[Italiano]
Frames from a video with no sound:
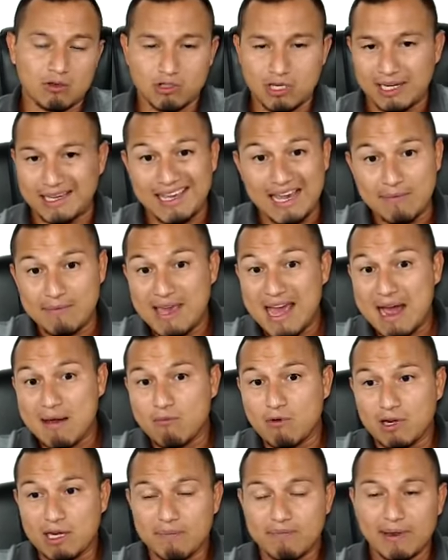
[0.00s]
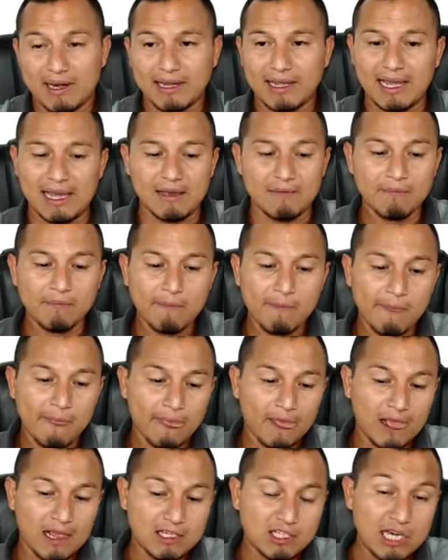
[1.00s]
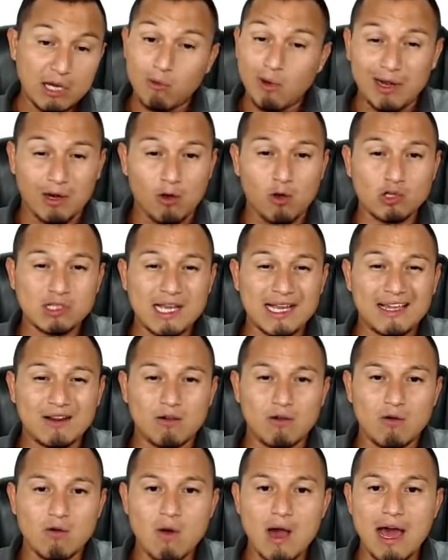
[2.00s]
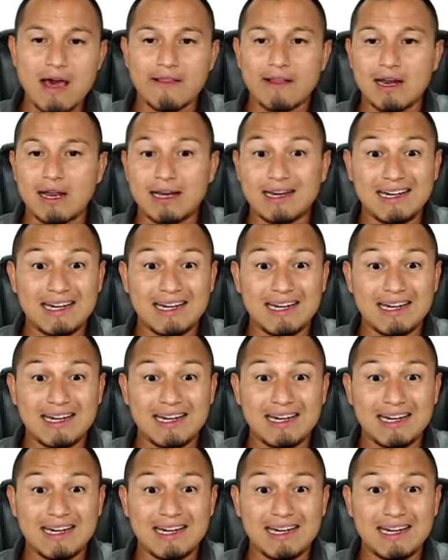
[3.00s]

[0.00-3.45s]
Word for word: cioè, chiamiamoli perché c'è qualcosa che non quadra,